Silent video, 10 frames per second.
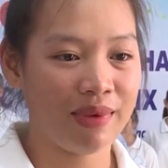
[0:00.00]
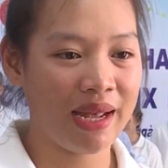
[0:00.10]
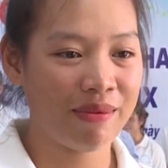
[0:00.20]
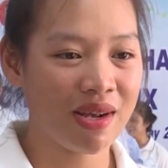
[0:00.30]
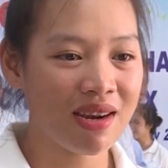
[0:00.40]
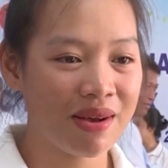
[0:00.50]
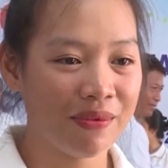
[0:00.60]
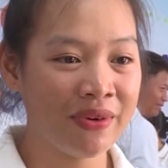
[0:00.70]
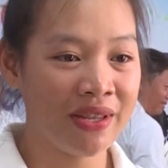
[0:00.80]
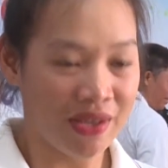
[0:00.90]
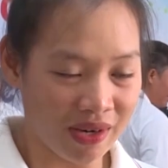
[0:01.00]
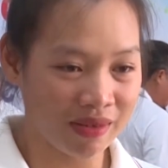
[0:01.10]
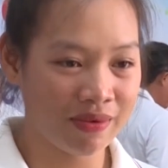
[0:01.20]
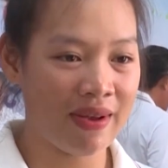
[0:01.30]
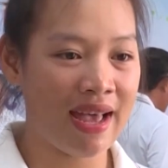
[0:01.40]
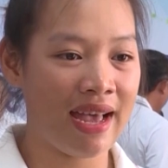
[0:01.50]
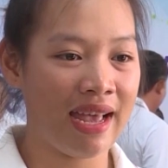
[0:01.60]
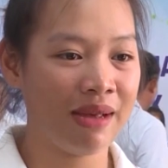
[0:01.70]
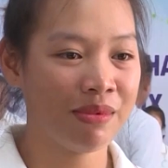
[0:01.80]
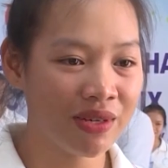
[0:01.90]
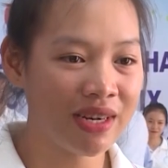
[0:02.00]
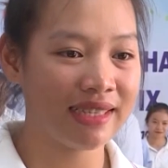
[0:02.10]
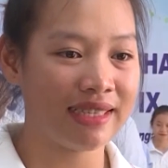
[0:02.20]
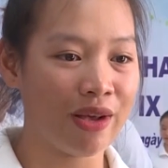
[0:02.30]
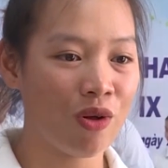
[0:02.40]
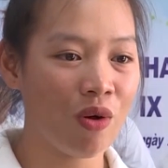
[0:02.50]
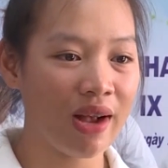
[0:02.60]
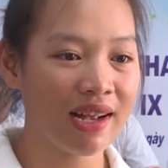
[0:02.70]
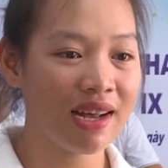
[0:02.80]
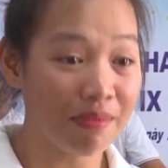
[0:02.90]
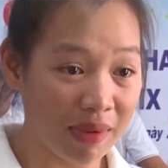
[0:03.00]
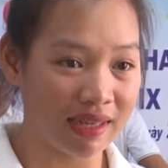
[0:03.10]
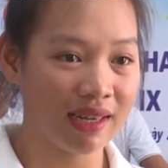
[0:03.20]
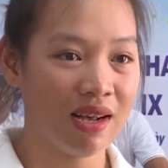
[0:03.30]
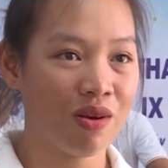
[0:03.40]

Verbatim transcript: Em rất là vinh dự và em hứa là sẽ cố gắng hết mình,